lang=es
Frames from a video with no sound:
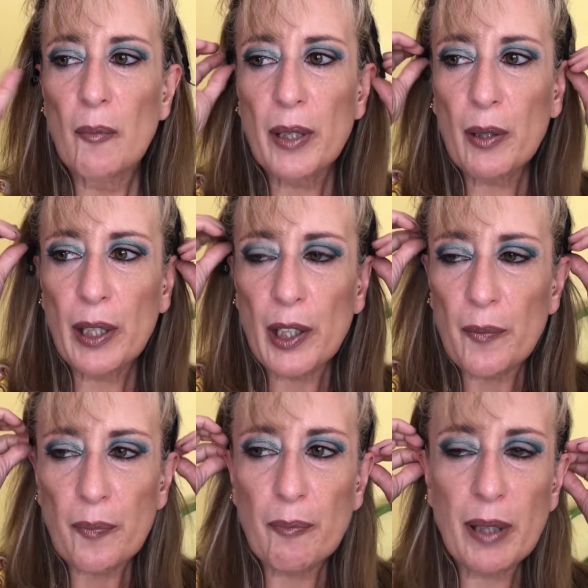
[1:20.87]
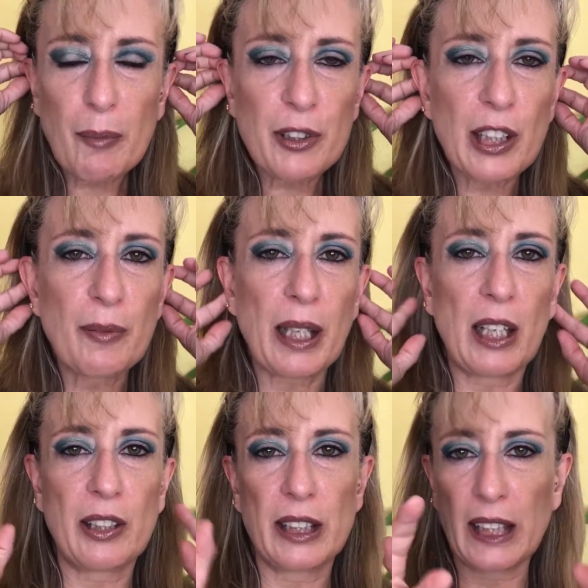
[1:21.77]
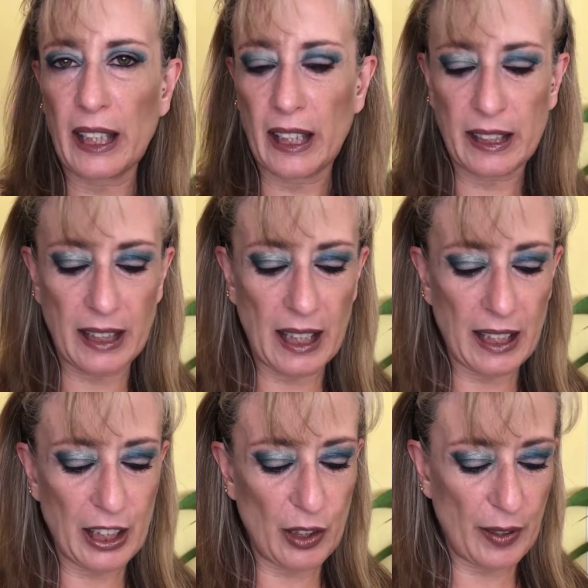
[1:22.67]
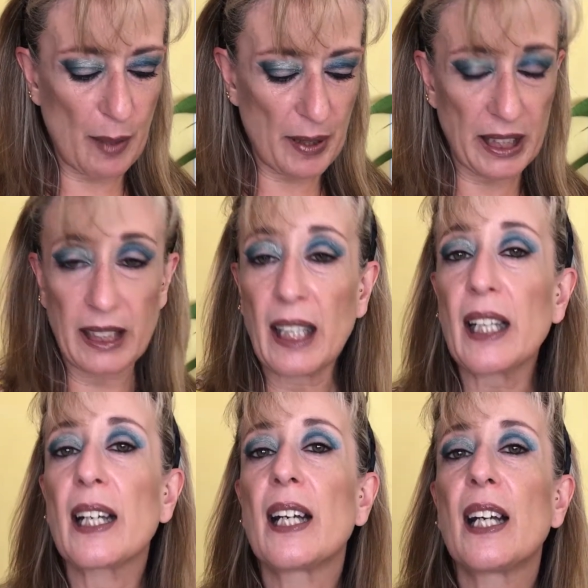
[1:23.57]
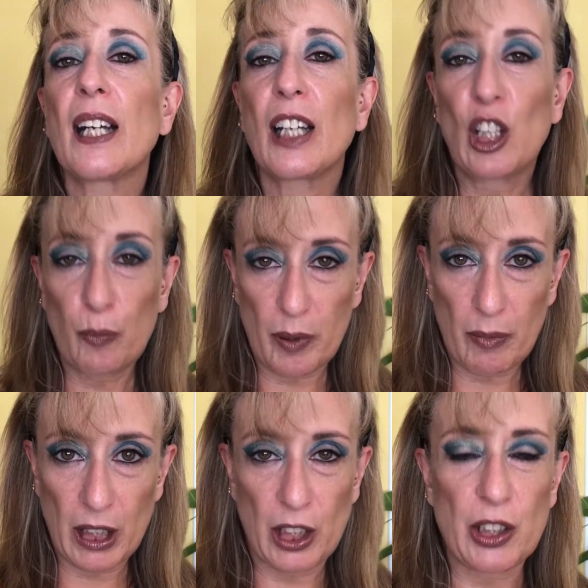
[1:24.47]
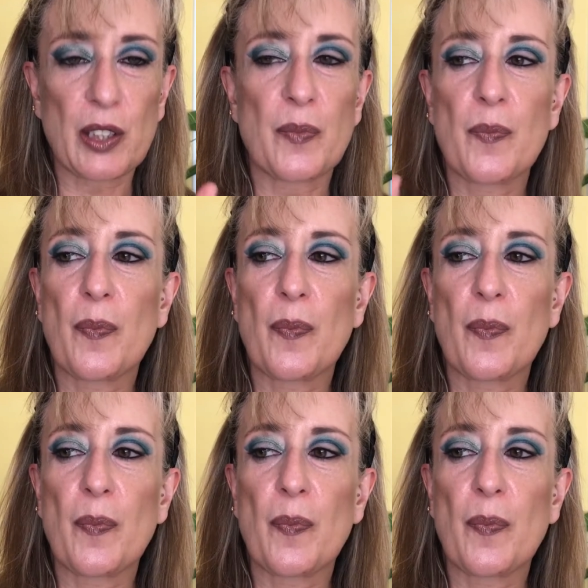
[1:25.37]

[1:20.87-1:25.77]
Pero bueno, vamos a obviar los detalles tal y os voy a presentar los pigmentos.